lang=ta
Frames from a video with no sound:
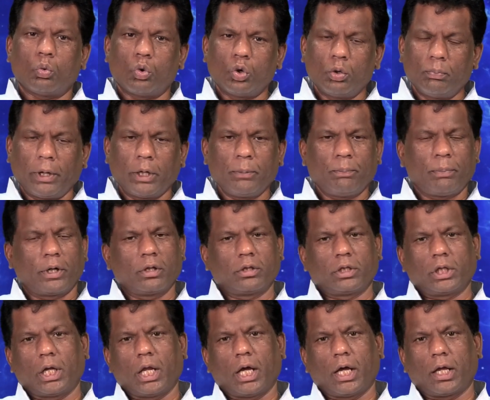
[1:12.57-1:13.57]

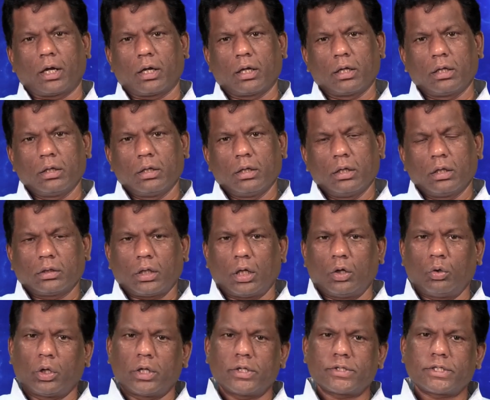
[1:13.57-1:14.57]
உண்மைப்படுத்தினார்
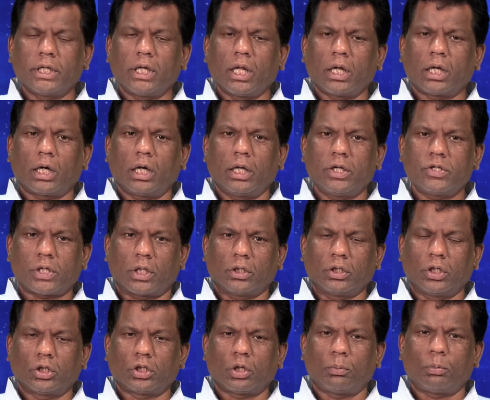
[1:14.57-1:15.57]
தன்னுடைய சீடர்களை
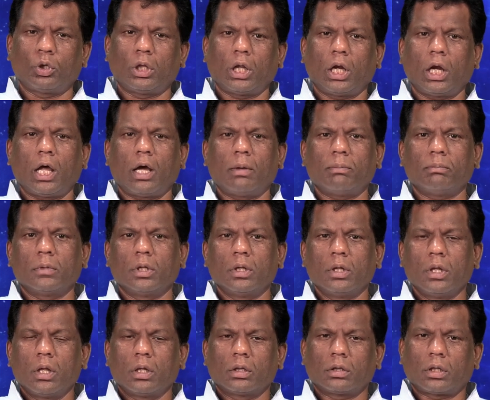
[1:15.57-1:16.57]
சந்தித்த போதெல்லாம்
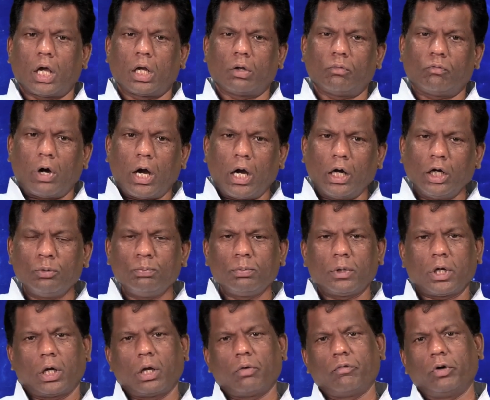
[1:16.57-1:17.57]
தான் வாழும்
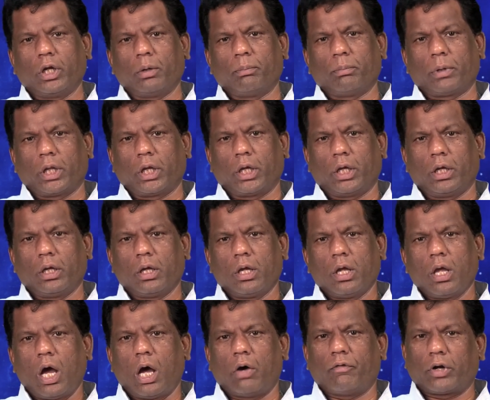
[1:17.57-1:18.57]
கடவுள் என்பதை
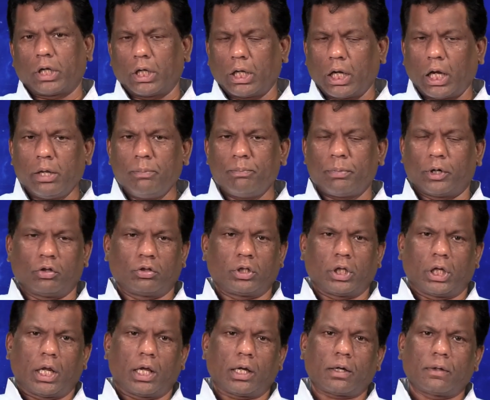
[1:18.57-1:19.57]
அவர்
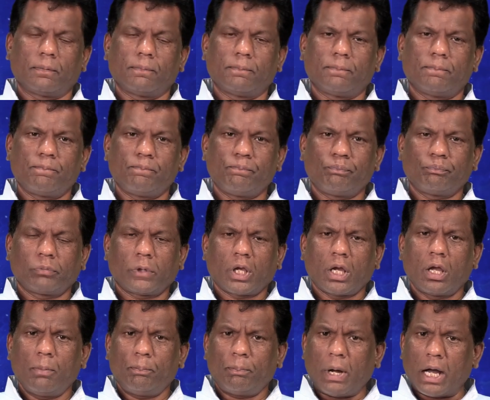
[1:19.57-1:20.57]
நிலைப்படுத்தினார்
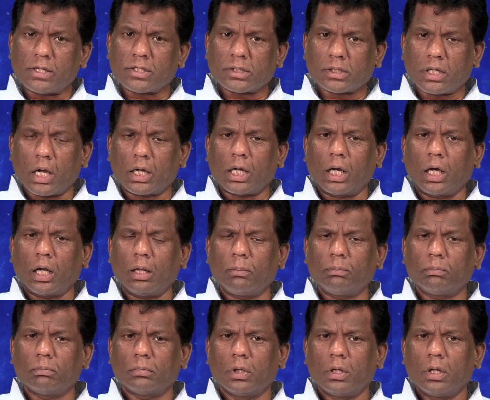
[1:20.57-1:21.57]
பாஸ்கா
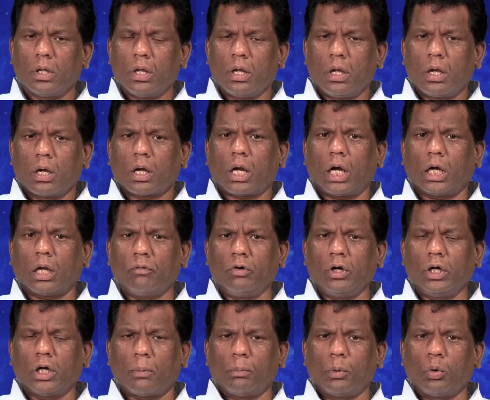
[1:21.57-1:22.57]
காலம்
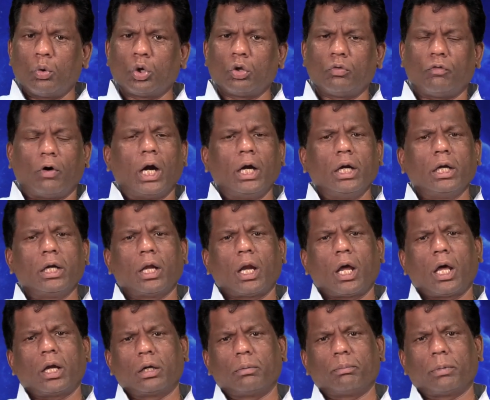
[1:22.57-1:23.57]
கடவுள் நம்மோடு
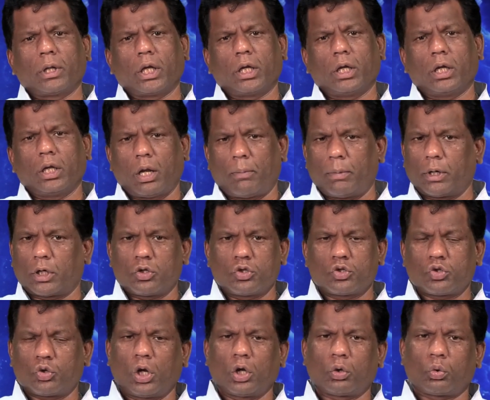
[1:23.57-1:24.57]
வாழ்கிறார் என்பதை நமக்கு
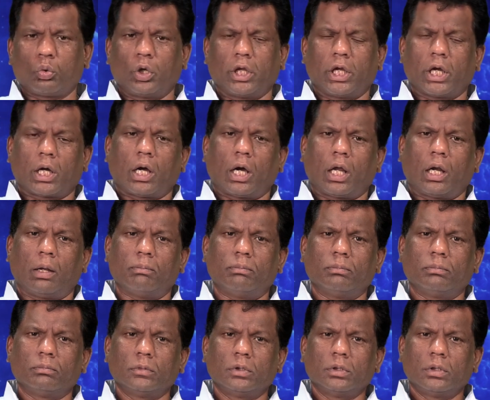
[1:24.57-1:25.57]
சொல்லக்கூடிய காலம்
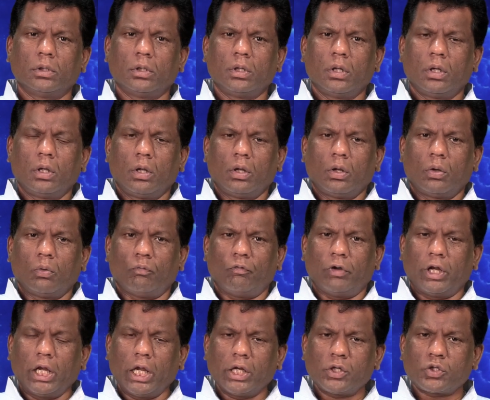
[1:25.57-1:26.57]

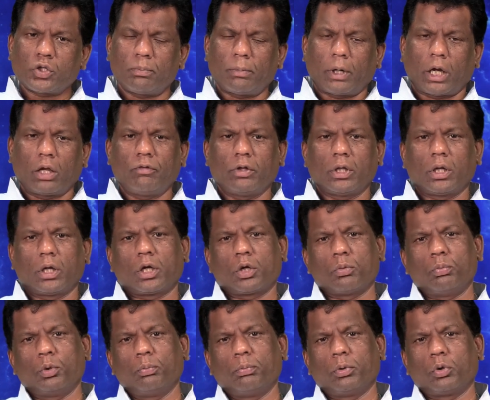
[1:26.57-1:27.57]
விண்ணேற்றம் அடைவதற்கு
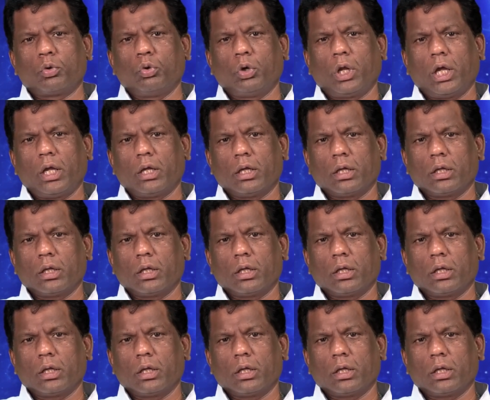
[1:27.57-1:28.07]
முன்பு கூட